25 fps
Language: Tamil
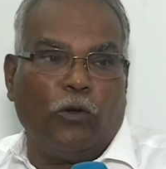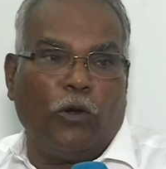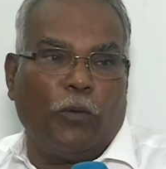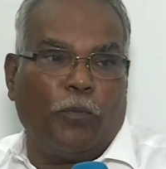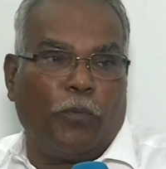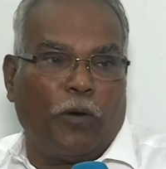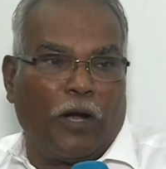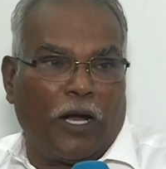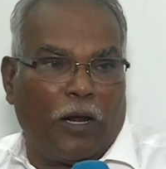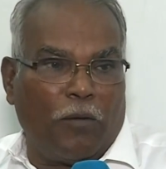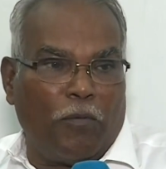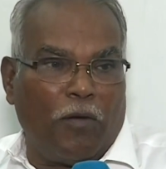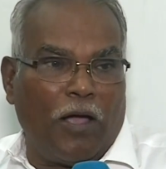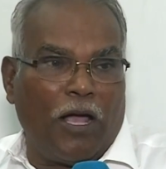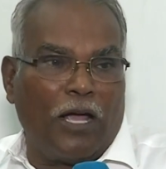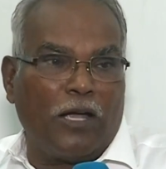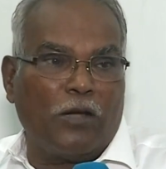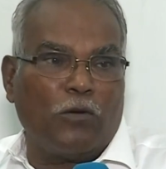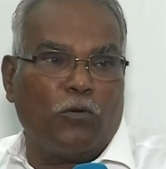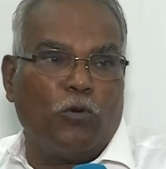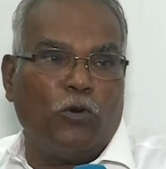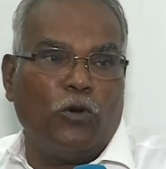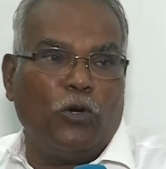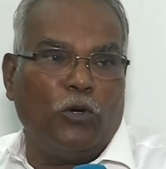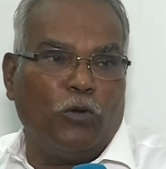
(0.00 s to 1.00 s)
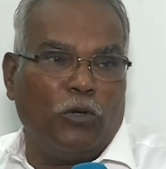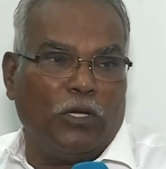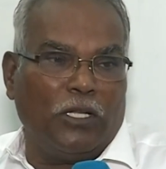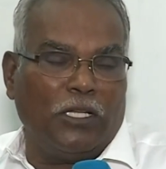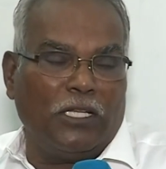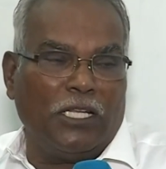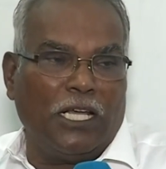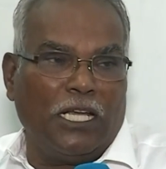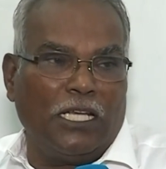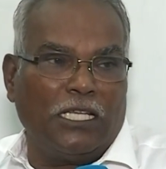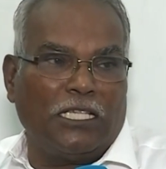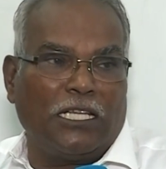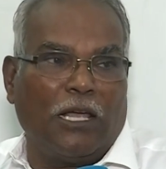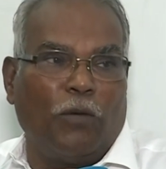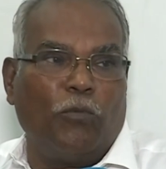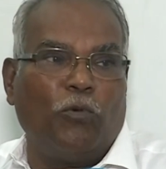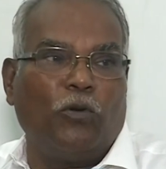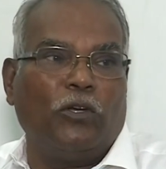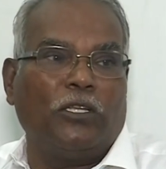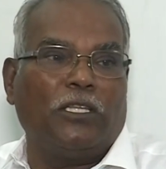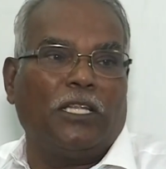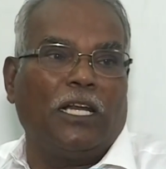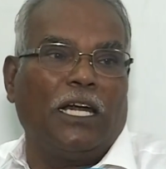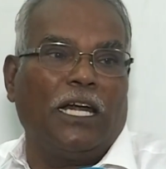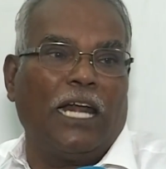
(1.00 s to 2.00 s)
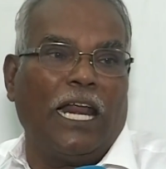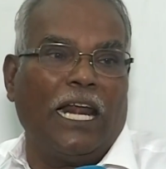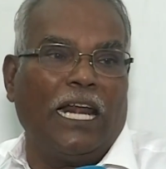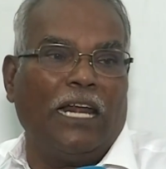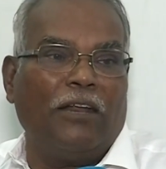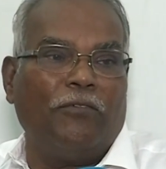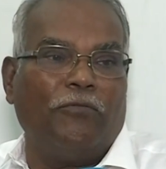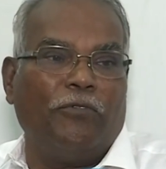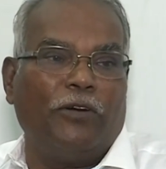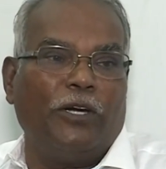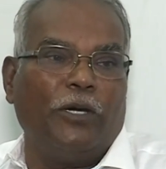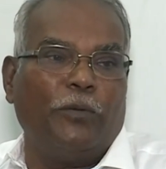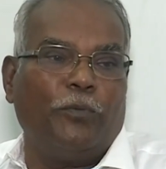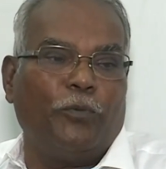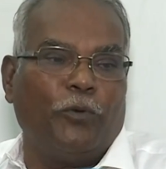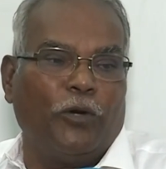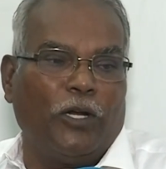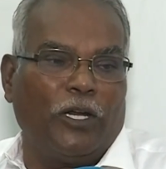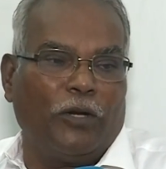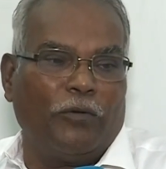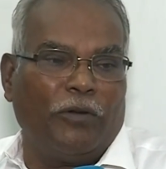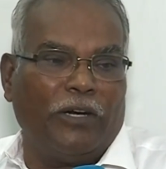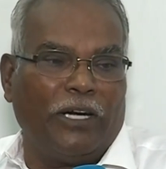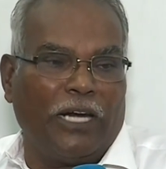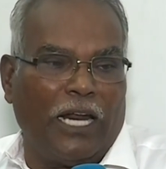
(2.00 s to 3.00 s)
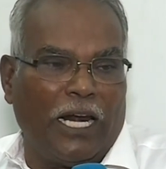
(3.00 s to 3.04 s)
ஒரு படமாக கொண்டு வந்து அது சமூகத்தில் நல்ல விழிப்புணர்வை